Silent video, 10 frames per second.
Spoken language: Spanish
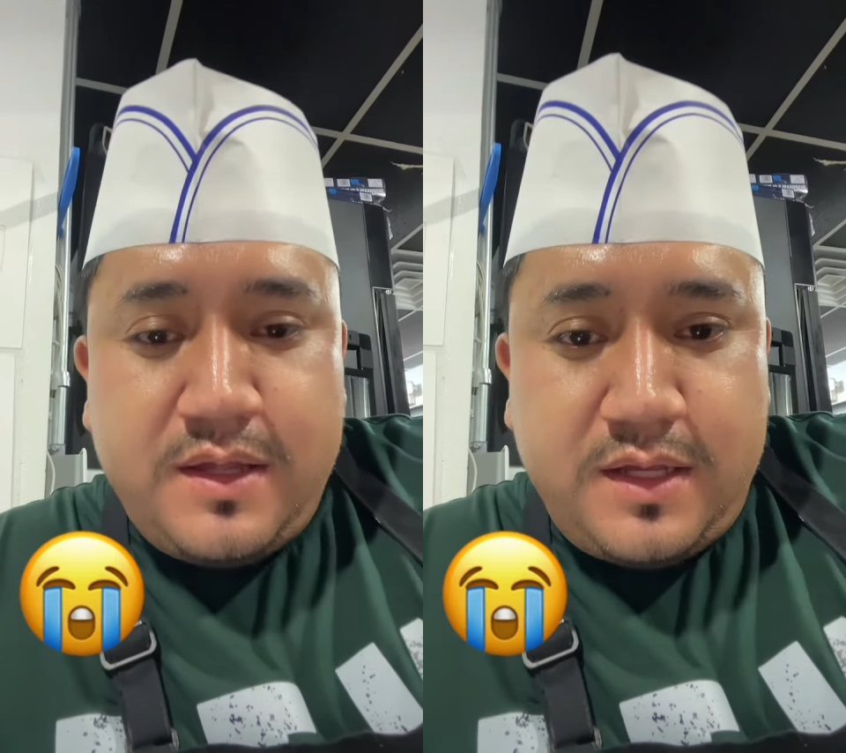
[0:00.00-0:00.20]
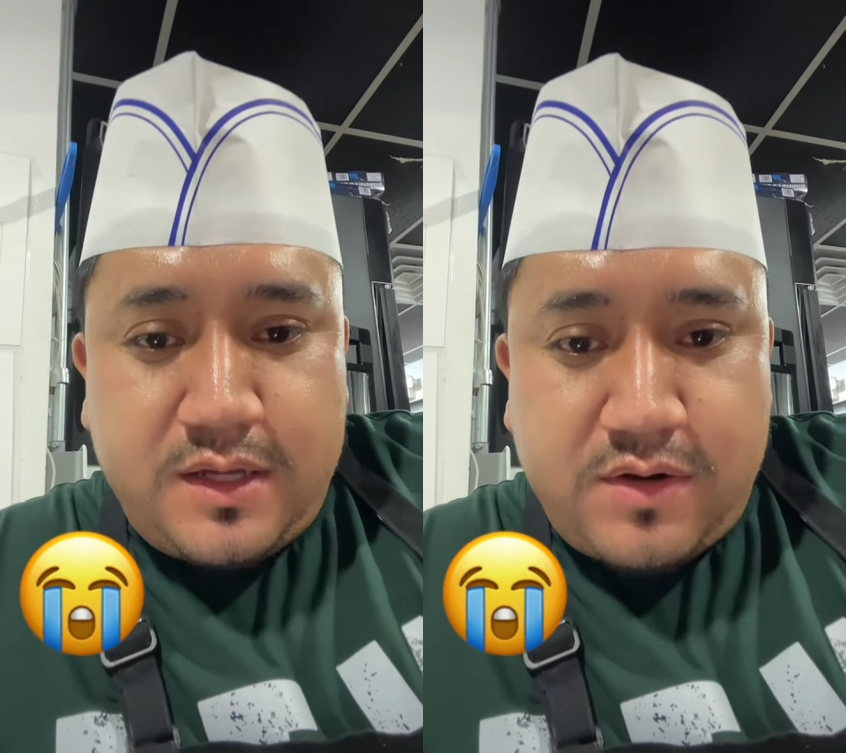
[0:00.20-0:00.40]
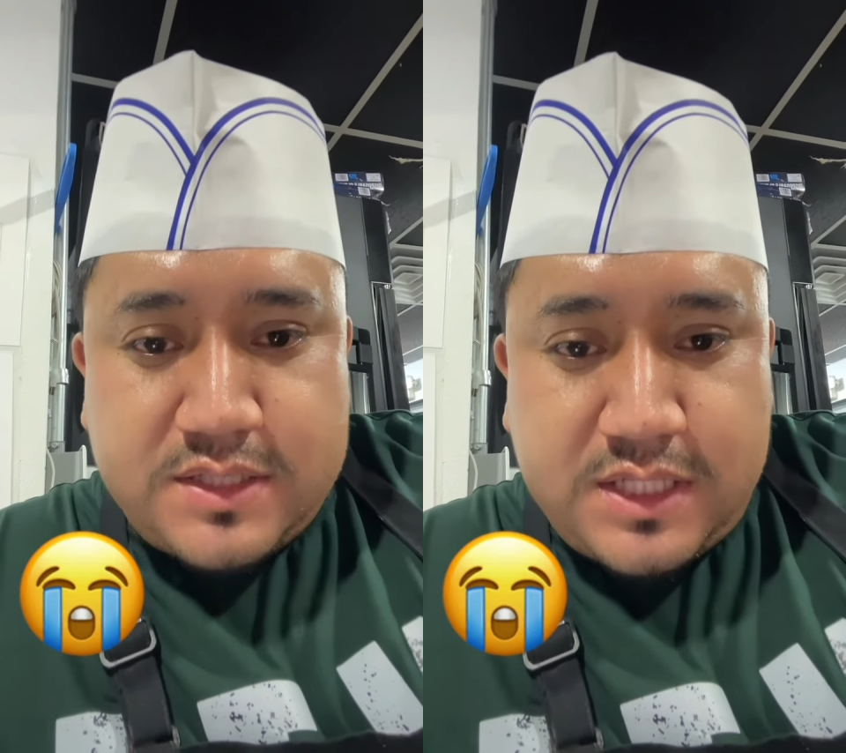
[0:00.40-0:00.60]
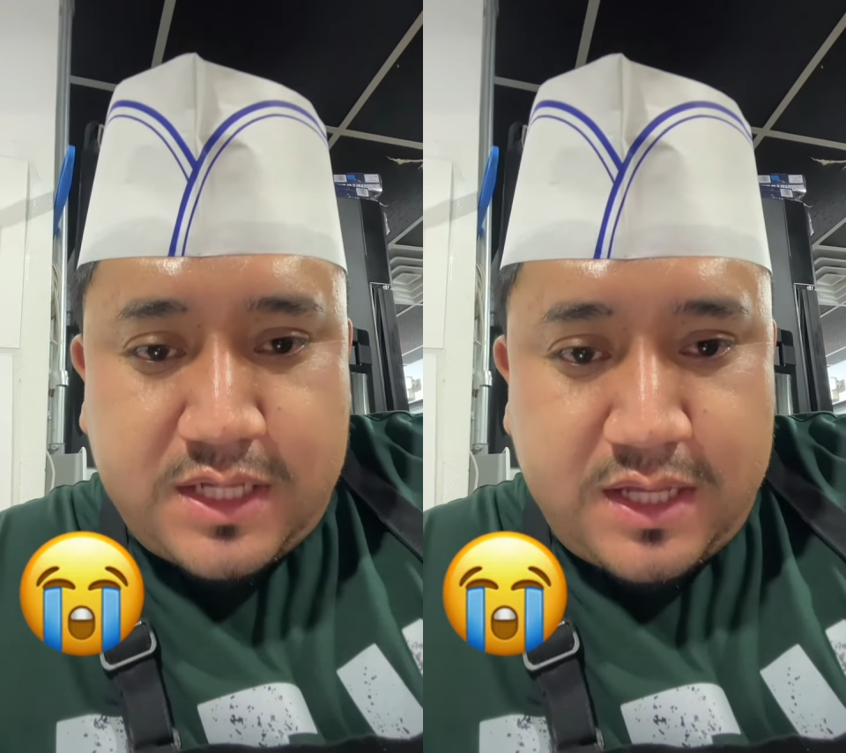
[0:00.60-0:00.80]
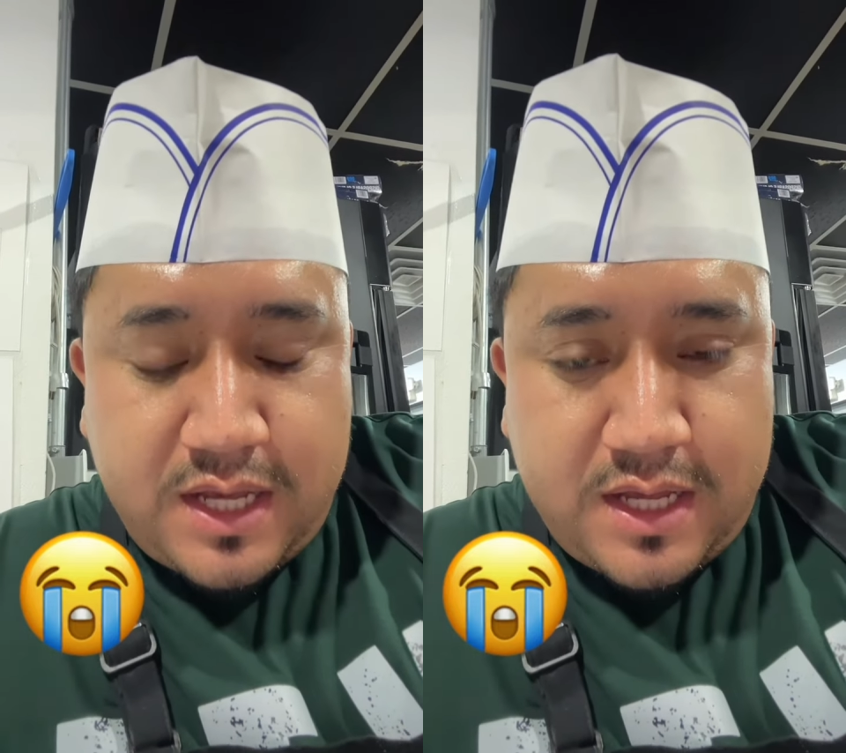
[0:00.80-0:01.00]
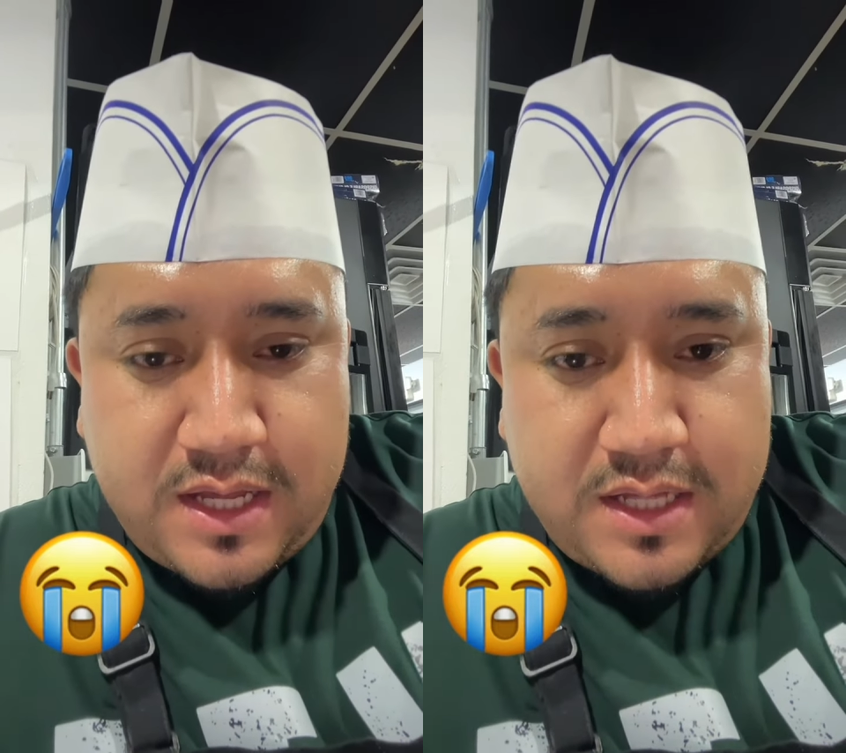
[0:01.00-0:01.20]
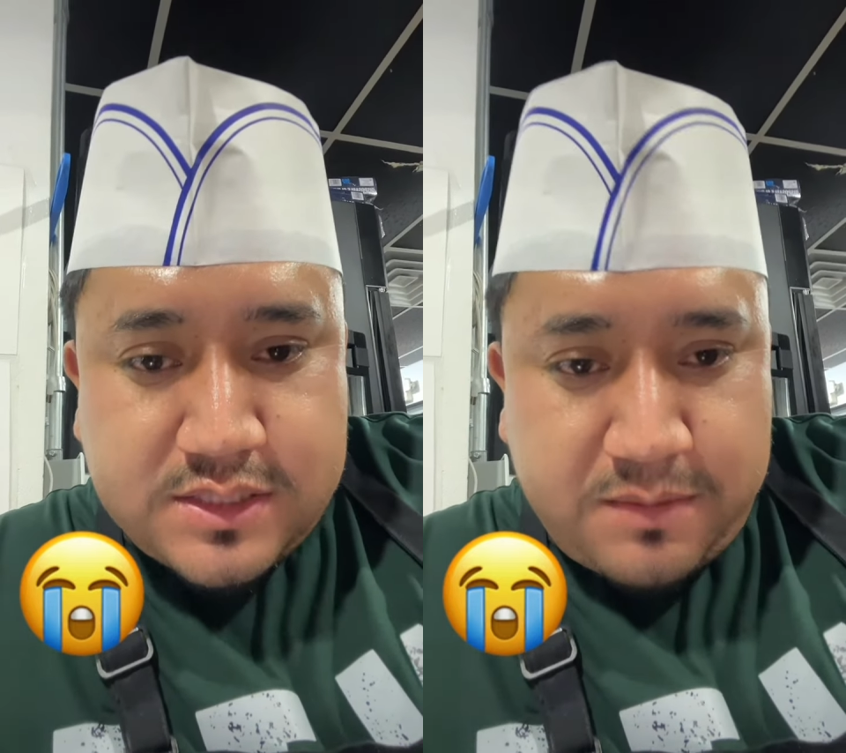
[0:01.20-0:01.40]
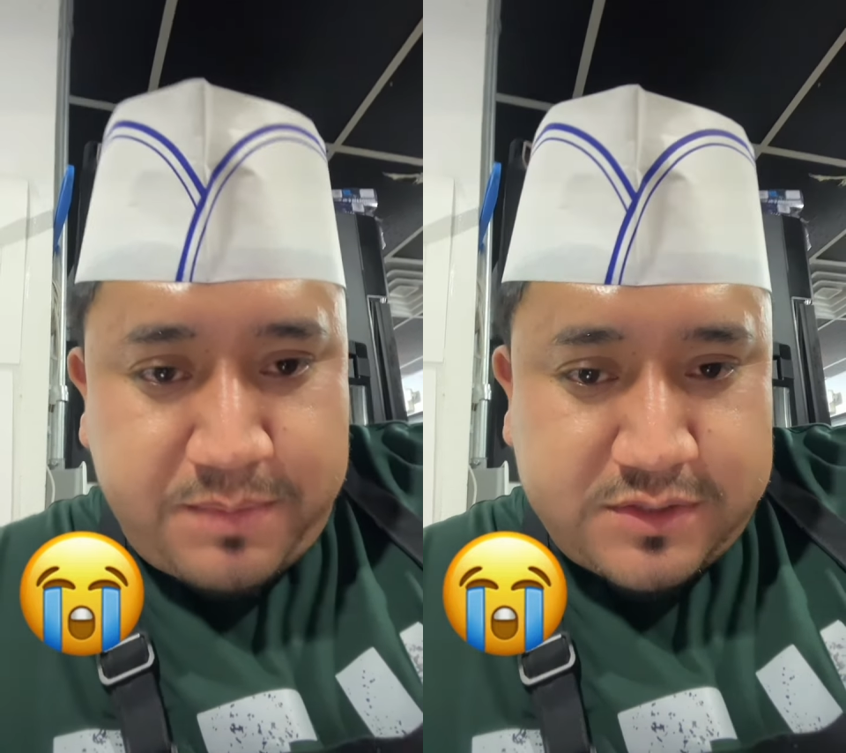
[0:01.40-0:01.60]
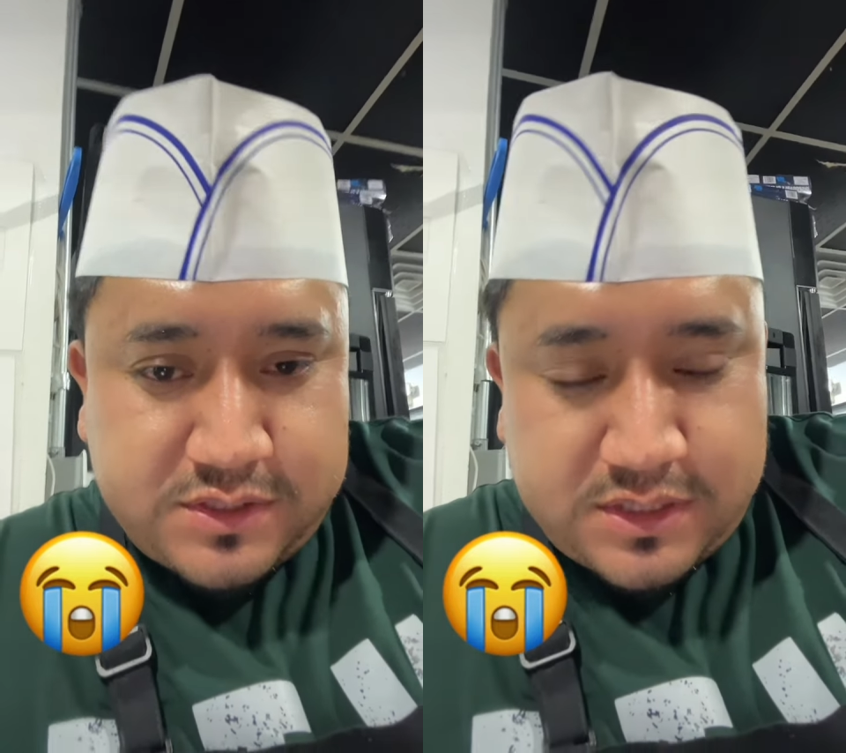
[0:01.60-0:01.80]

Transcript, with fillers: y ahora sí que ya está, pasó esta